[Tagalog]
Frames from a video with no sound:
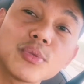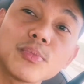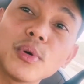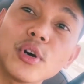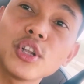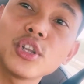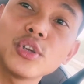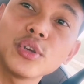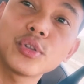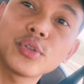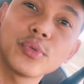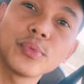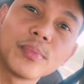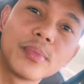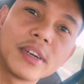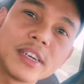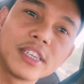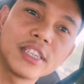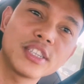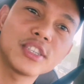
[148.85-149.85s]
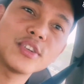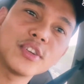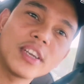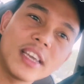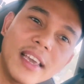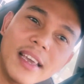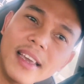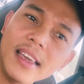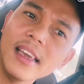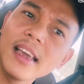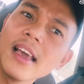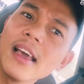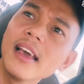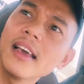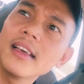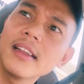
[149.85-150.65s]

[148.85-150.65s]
small YouTubers, okay?